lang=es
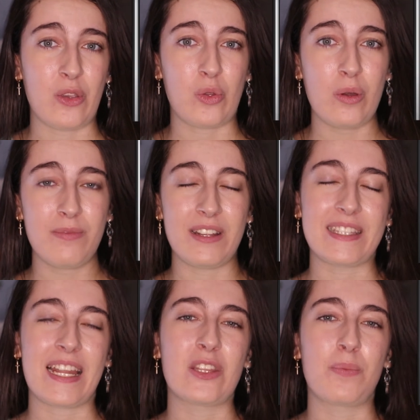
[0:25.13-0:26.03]
YouTube
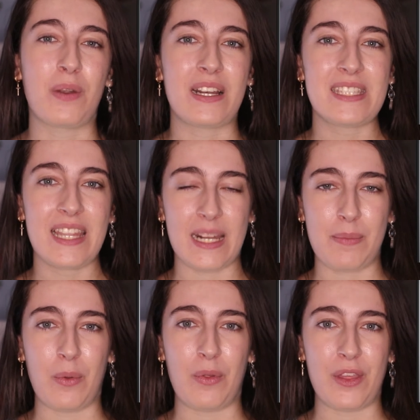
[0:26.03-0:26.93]
filtrando por lista de
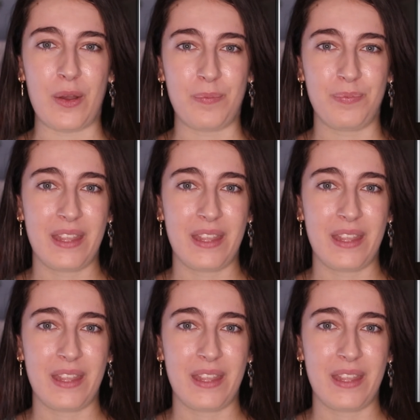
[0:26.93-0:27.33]
reproducción.